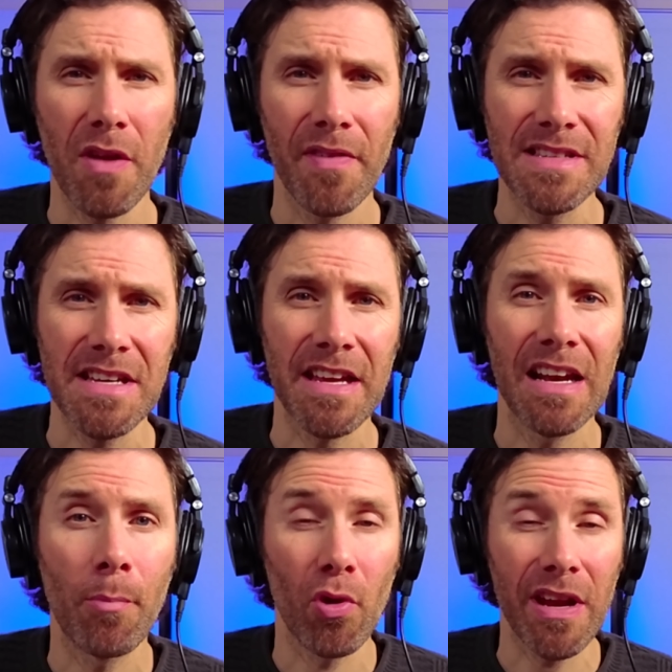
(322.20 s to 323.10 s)
hay veces que
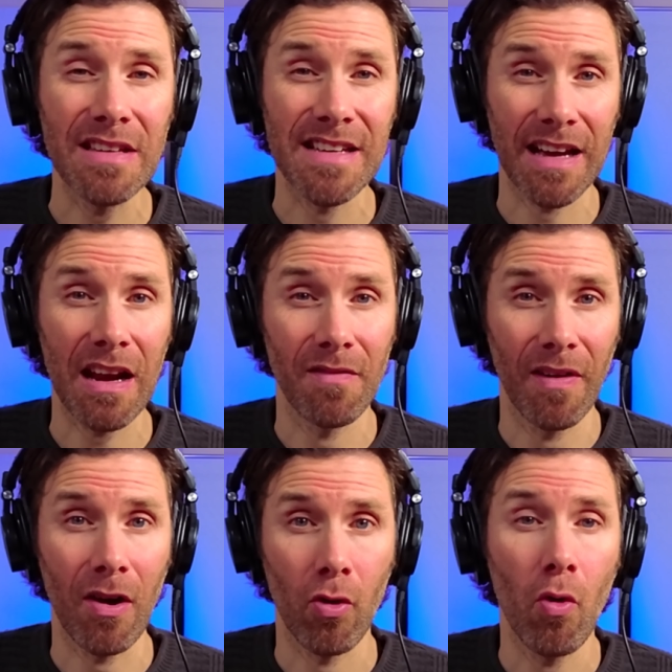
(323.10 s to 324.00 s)
le podría sacar al
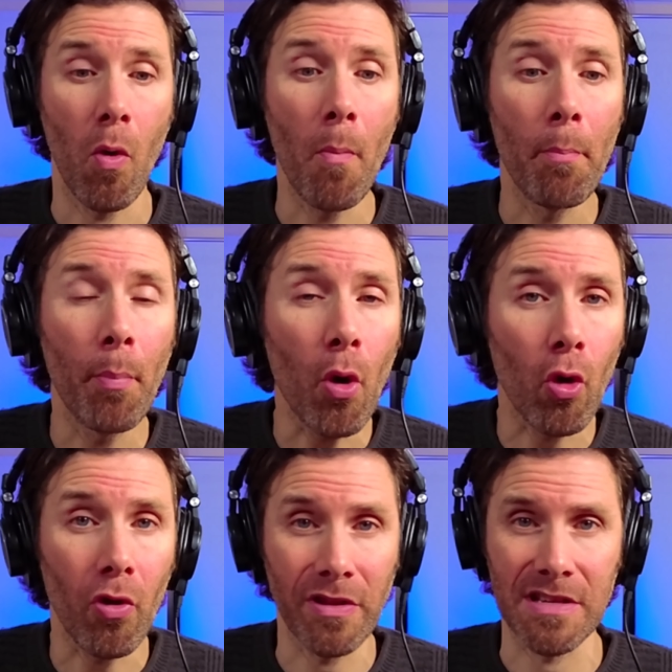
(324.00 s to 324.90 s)
bajo un
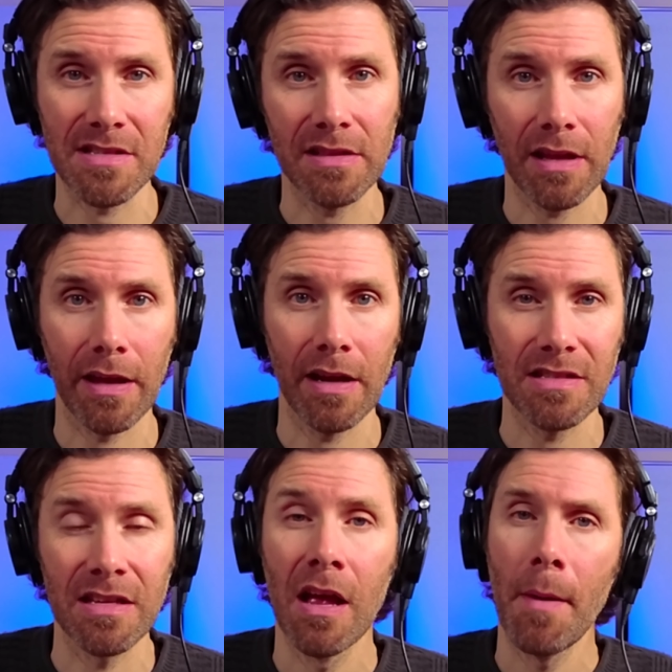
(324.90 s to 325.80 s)
poco de 60
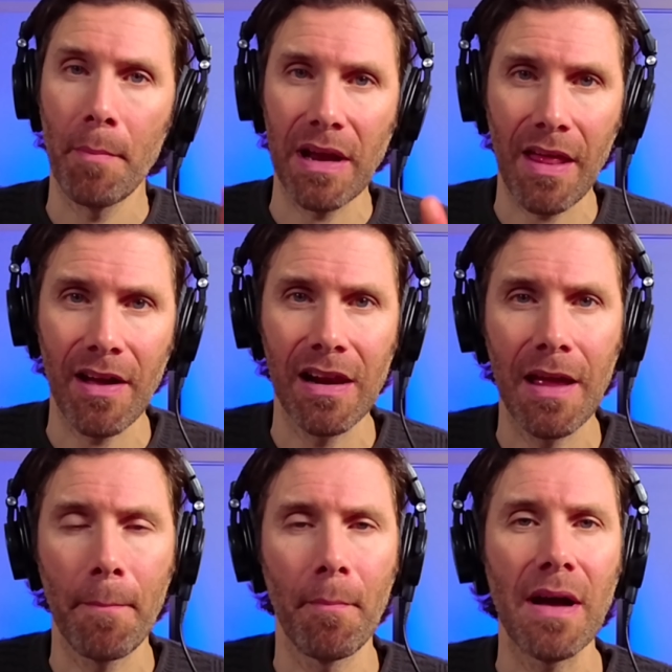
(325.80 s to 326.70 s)
Hz para
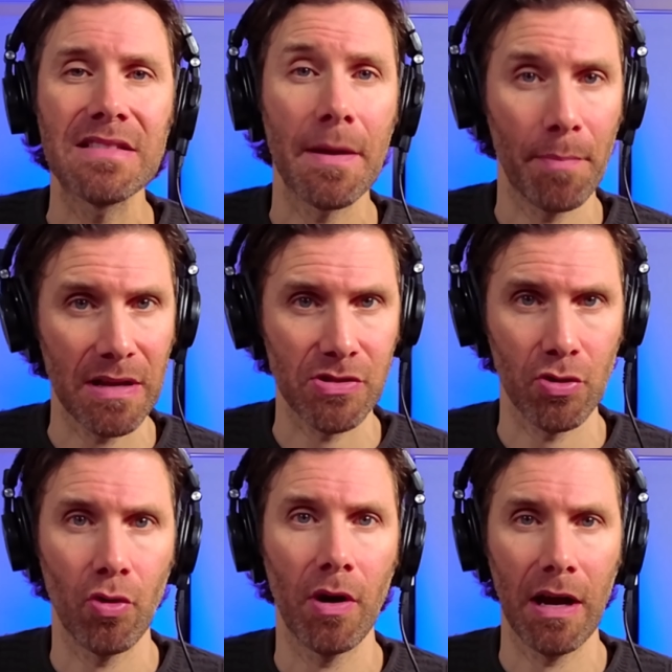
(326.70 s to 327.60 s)
darle más
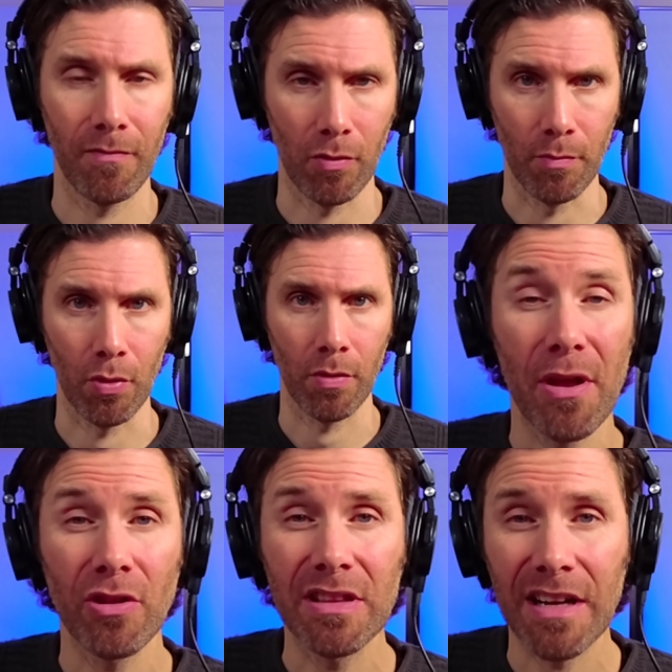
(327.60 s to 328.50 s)
espacio al bombo,
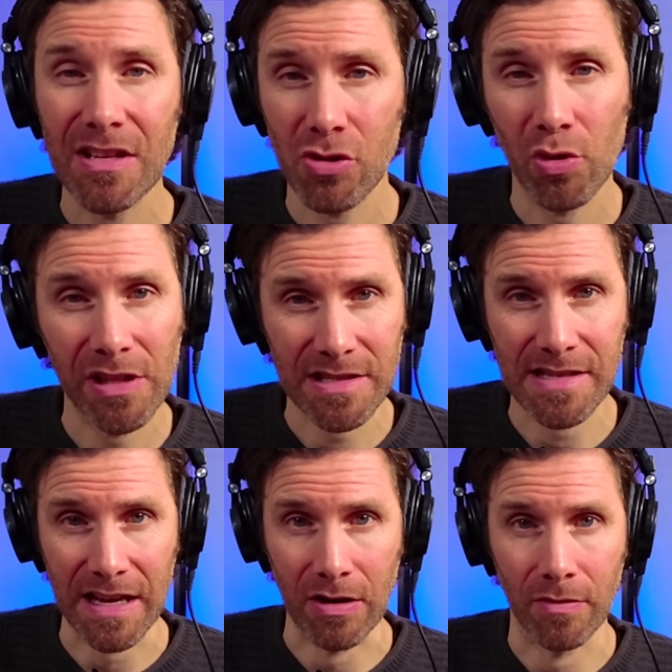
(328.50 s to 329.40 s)
pero en este caso no es
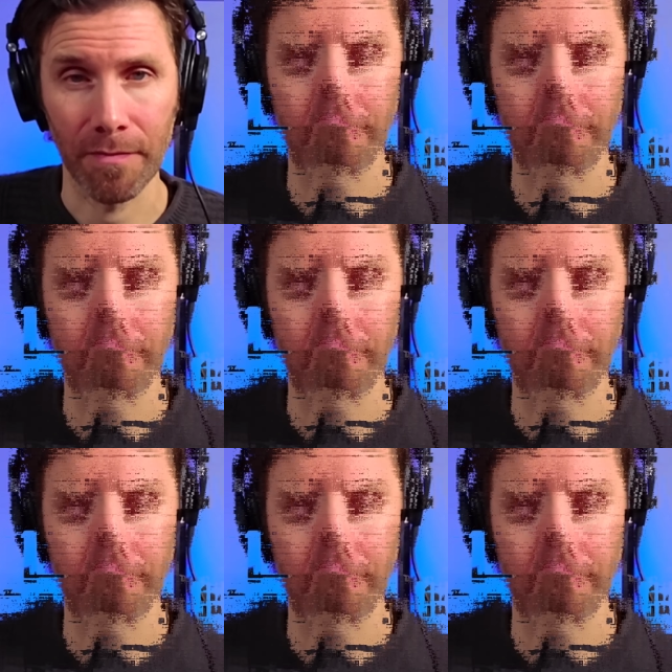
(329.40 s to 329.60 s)
necesario.